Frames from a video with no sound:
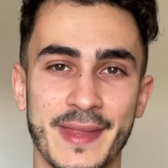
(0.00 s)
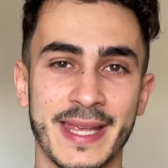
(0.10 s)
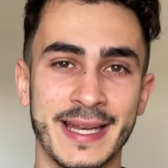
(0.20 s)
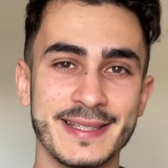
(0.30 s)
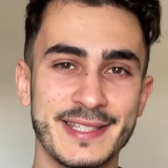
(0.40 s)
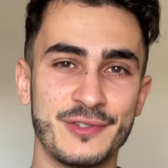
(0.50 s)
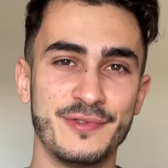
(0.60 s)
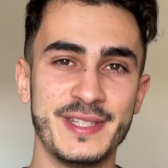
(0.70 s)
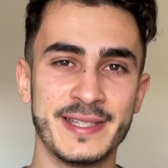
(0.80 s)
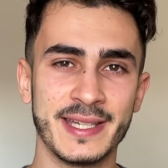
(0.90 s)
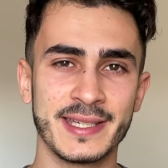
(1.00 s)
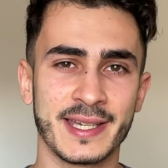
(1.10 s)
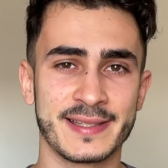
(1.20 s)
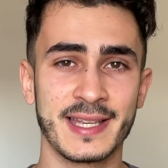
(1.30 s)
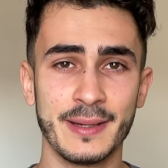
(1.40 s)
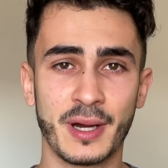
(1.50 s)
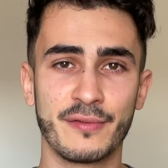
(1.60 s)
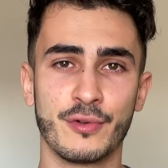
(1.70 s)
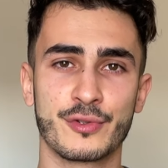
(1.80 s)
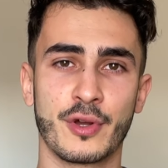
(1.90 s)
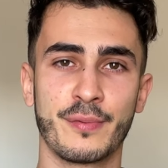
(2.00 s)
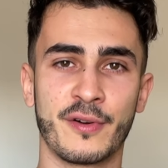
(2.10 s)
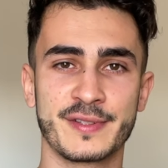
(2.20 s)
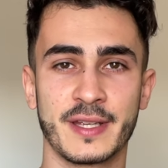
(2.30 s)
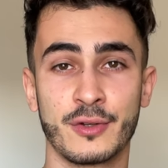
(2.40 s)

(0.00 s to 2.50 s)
Et là, si je vous disais qu'un célèbre influenceur français